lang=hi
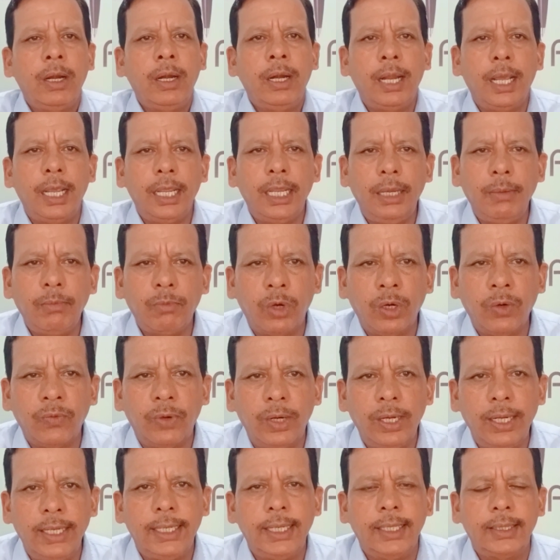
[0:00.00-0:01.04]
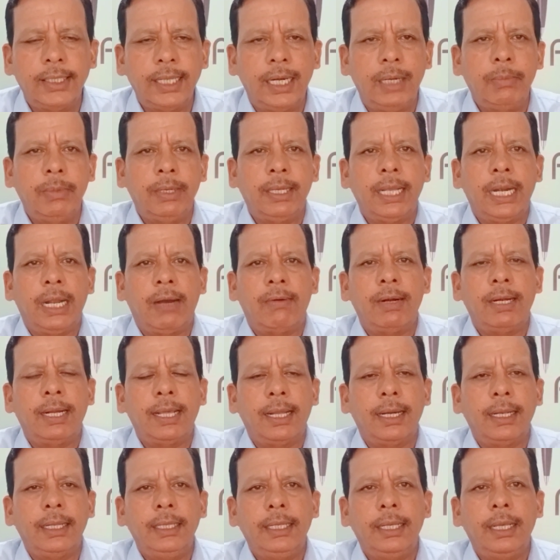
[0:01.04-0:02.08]
न ही मूंगफली के तेल में गिरावट
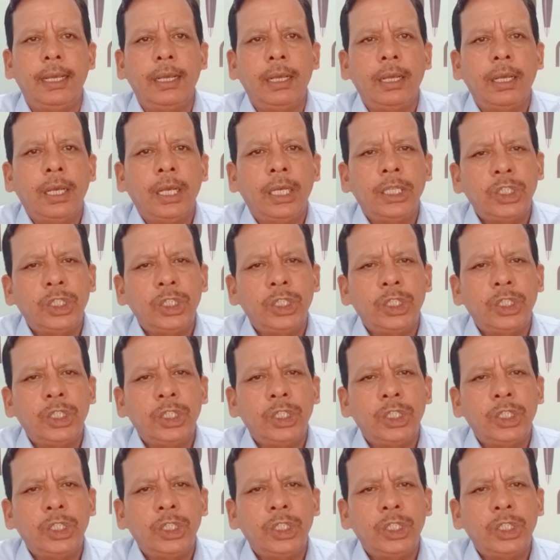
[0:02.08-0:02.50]
आ रही है